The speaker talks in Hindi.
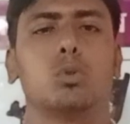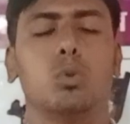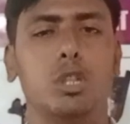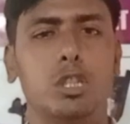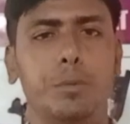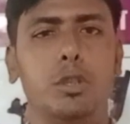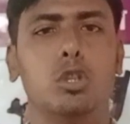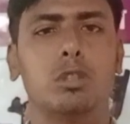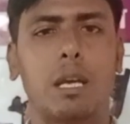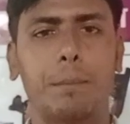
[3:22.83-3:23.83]
तो इस
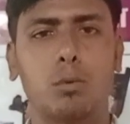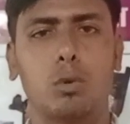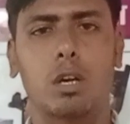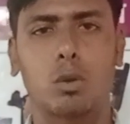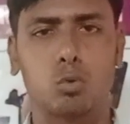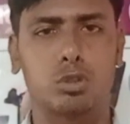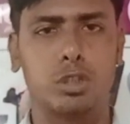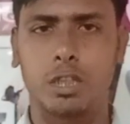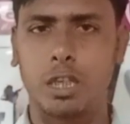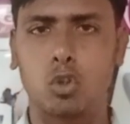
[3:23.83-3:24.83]
वीडियो से आपको अगर कुछ
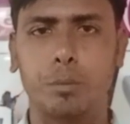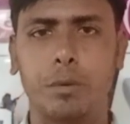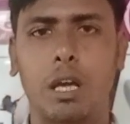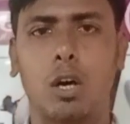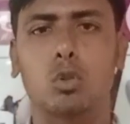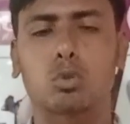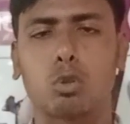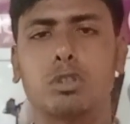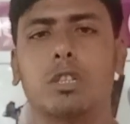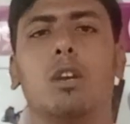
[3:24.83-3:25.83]
सीखने को मिला हो
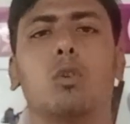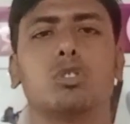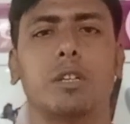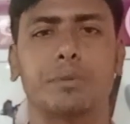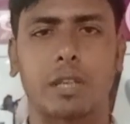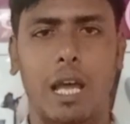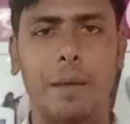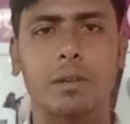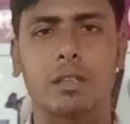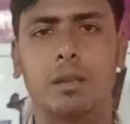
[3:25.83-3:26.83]
तो इस चैनल को
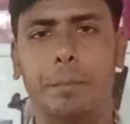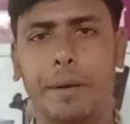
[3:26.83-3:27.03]
सब्सक्राइब करके